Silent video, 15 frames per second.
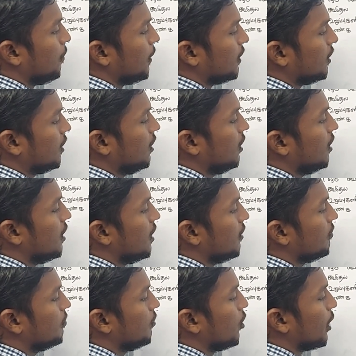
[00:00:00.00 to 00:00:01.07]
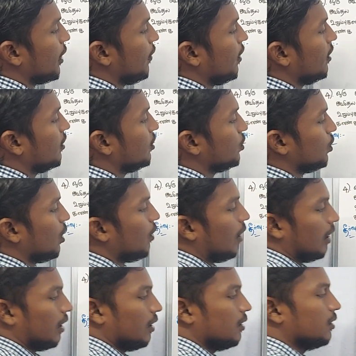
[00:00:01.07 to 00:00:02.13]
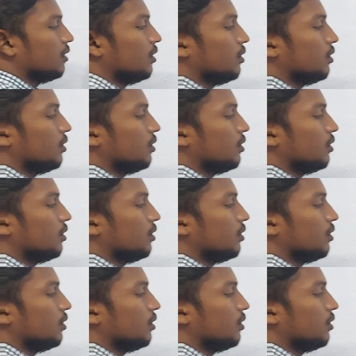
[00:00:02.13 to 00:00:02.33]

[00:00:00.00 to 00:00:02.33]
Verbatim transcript: பத்து டி ஓகேவா ஸோ அவ்வளோதான்